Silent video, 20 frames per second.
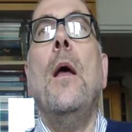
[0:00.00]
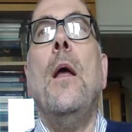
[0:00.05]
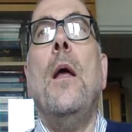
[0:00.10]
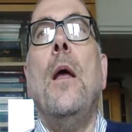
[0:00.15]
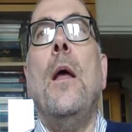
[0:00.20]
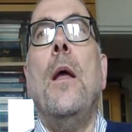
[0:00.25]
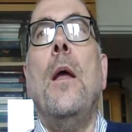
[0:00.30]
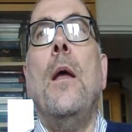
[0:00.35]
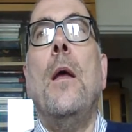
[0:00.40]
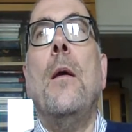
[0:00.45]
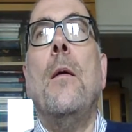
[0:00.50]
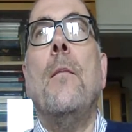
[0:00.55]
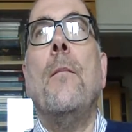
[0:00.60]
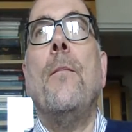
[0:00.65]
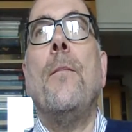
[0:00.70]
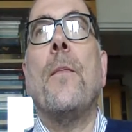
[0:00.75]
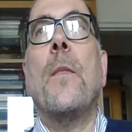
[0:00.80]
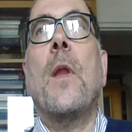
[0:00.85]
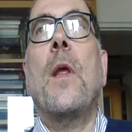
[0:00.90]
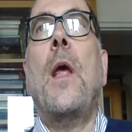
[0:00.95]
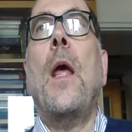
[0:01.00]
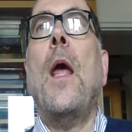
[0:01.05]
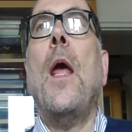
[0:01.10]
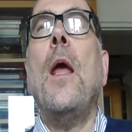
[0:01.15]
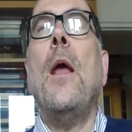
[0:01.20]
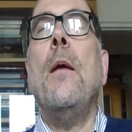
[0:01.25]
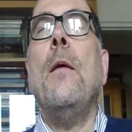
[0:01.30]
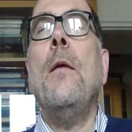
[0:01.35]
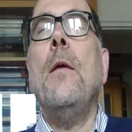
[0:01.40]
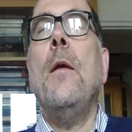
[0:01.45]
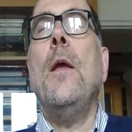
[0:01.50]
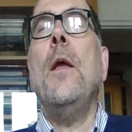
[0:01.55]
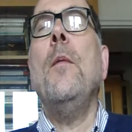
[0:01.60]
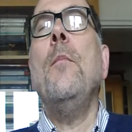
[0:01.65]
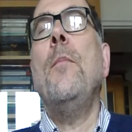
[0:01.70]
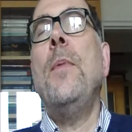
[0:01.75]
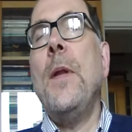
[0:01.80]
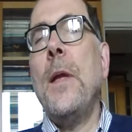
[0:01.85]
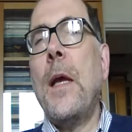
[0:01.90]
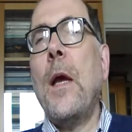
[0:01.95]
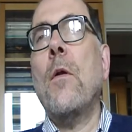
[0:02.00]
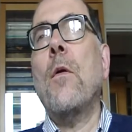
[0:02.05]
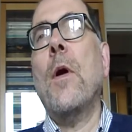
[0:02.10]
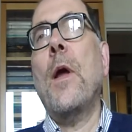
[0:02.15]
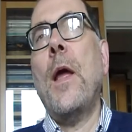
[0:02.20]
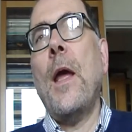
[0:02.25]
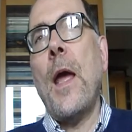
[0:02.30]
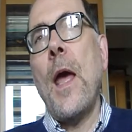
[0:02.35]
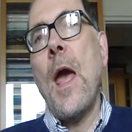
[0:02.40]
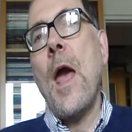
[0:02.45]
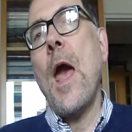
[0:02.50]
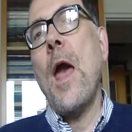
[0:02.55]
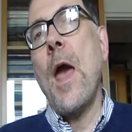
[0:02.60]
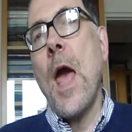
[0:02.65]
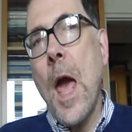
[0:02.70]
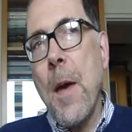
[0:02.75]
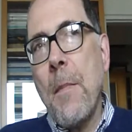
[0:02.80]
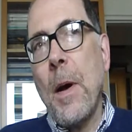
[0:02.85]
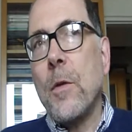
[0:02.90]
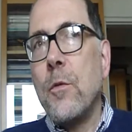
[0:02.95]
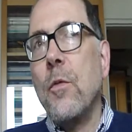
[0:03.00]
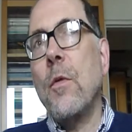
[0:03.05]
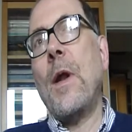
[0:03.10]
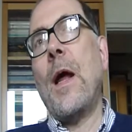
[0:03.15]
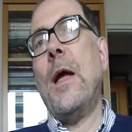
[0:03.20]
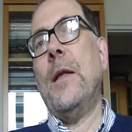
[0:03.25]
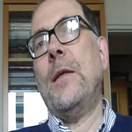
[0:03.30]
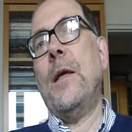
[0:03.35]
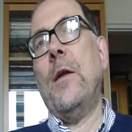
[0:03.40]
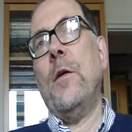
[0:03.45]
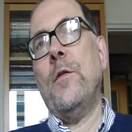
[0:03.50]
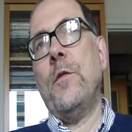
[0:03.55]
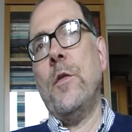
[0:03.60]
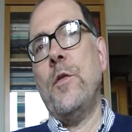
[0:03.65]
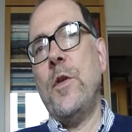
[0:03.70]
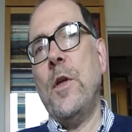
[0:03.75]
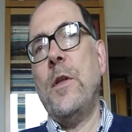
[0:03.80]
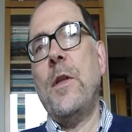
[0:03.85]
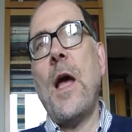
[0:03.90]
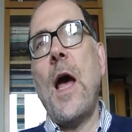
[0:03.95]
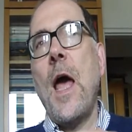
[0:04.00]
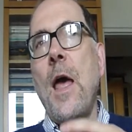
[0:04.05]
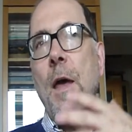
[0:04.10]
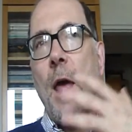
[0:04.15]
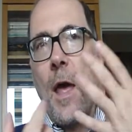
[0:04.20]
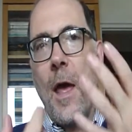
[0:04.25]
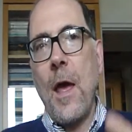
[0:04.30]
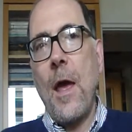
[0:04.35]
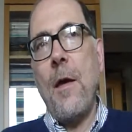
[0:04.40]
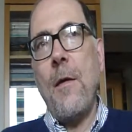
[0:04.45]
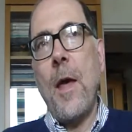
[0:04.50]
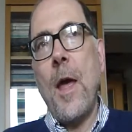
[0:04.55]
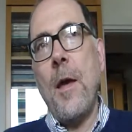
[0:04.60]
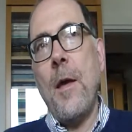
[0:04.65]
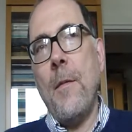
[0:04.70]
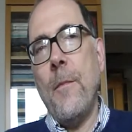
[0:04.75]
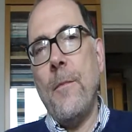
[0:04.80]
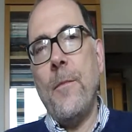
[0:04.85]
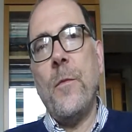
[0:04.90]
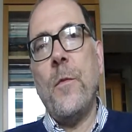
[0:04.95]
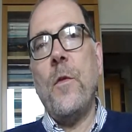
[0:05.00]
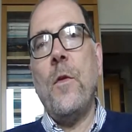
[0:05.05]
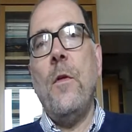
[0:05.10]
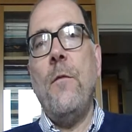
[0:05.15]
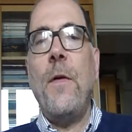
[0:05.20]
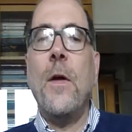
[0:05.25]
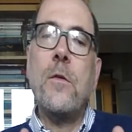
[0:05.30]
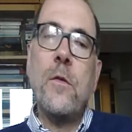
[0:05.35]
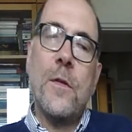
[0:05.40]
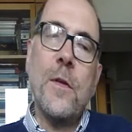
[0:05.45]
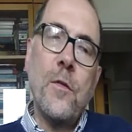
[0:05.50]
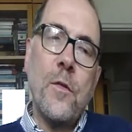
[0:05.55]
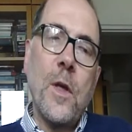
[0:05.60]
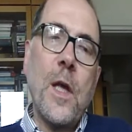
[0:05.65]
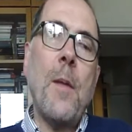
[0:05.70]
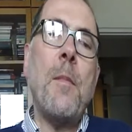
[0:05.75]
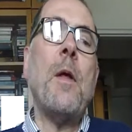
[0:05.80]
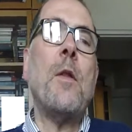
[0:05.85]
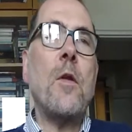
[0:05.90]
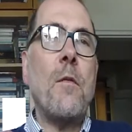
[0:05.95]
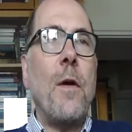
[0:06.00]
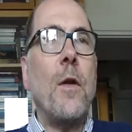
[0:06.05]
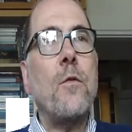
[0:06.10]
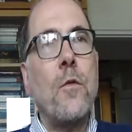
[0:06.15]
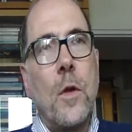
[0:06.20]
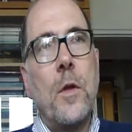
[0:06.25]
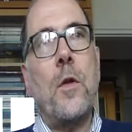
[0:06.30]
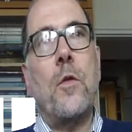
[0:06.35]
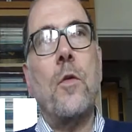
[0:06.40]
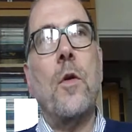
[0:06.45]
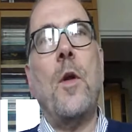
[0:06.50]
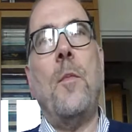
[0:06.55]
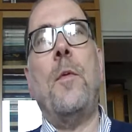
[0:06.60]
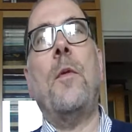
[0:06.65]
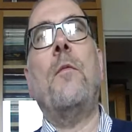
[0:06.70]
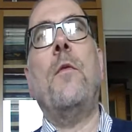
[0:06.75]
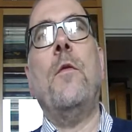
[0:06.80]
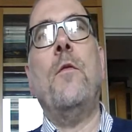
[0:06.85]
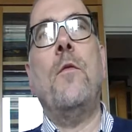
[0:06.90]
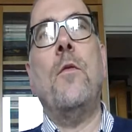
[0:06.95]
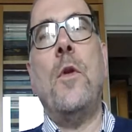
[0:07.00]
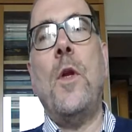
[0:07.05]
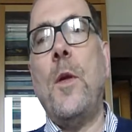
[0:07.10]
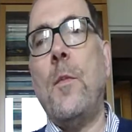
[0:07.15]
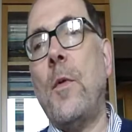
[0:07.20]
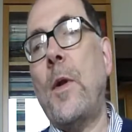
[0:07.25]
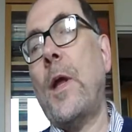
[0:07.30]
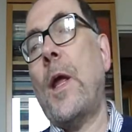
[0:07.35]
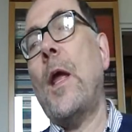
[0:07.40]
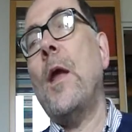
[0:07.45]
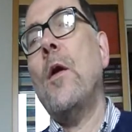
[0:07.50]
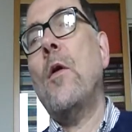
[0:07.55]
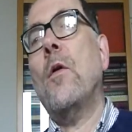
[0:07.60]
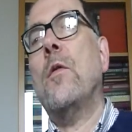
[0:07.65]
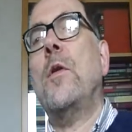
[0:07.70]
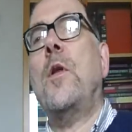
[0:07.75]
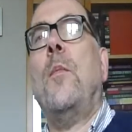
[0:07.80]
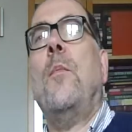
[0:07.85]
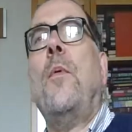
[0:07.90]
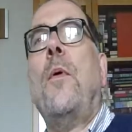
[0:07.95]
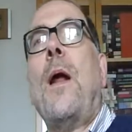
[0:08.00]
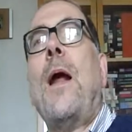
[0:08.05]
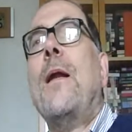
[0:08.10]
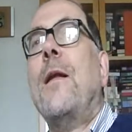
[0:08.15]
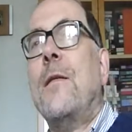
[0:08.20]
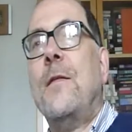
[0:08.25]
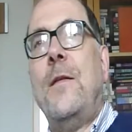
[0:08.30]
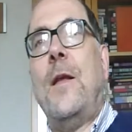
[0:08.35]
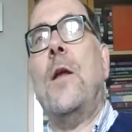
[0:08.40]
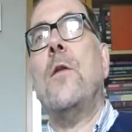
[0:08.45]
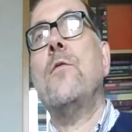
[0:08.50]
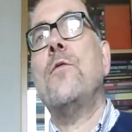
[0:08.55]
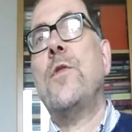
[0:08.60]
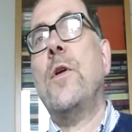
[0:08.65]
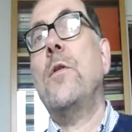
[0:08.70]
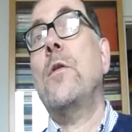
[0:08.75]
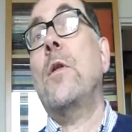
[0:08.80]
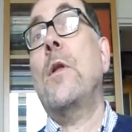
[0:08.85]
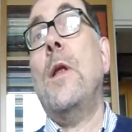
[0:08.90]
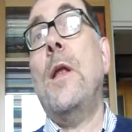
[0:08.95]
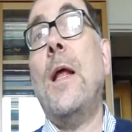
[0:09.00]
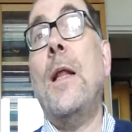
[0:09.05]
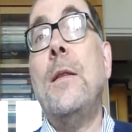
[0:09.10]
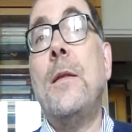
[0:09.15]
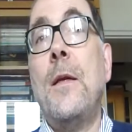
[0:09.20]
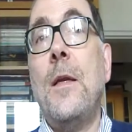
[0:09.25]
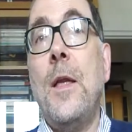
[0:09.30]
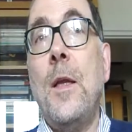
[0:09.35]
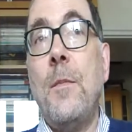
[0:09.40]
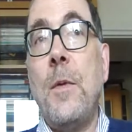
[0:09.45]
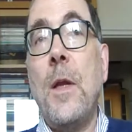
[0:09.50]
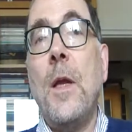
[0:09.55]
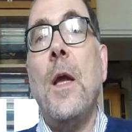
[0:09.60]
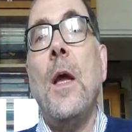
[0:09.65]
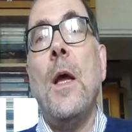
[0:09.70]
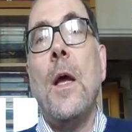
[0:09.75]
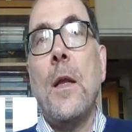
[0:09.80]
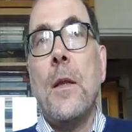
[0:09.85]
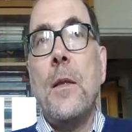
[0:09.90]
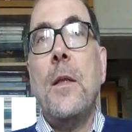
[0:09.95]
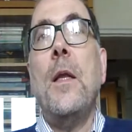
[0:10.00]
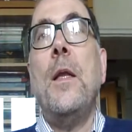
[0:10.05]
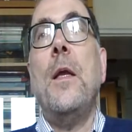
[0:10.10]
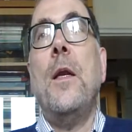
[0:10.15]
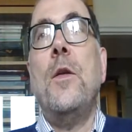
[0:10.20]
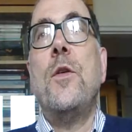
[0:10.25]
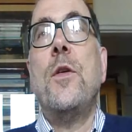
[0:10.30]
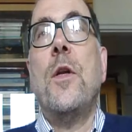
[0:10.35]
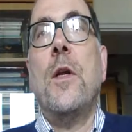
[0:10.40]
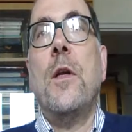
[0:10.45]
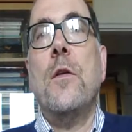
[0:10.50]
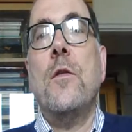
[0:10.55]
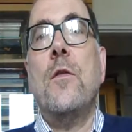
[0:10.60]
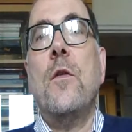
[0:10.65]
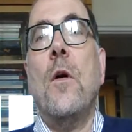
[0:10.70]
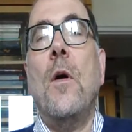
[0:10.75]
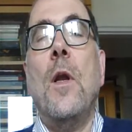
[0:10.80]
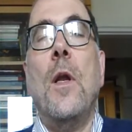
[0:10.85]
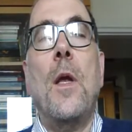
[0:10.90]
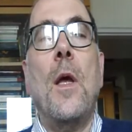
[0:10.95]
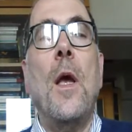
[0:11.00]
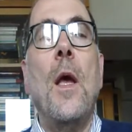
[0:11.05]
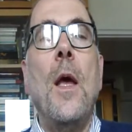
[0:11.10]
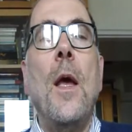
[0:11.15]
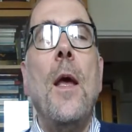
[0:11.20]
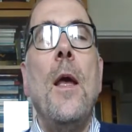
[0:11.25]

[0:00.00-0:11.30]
ehm, che implicano che è maturata la società e, e, e, ehm, il fatto stesso che abbia trovato un editore per questo libro e che in contemporanea stiano uscendo degli altri libri, delle ricerche storiche,